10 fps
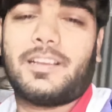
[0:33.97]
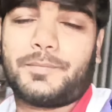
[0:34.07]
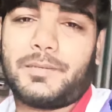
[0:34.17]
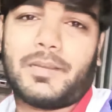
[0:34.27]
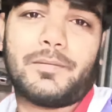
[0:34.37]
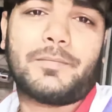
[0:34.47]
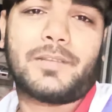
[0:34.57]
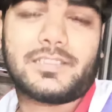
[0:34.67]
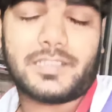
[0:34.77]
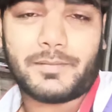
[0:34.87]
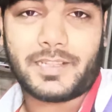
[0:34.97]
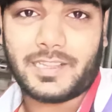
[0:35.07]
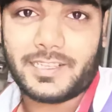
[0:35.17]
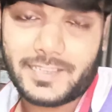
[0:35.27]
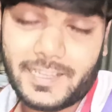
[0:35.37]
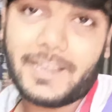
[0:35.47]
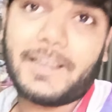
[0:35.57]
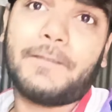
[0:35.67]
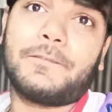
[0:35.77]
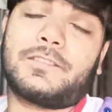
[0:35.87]
अपने माँ बाप का आशीर्वाद लेते
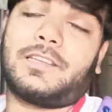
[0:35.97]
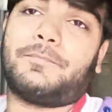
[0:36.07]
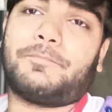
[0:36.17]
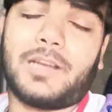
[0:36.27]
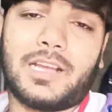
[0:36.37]
हैं उसके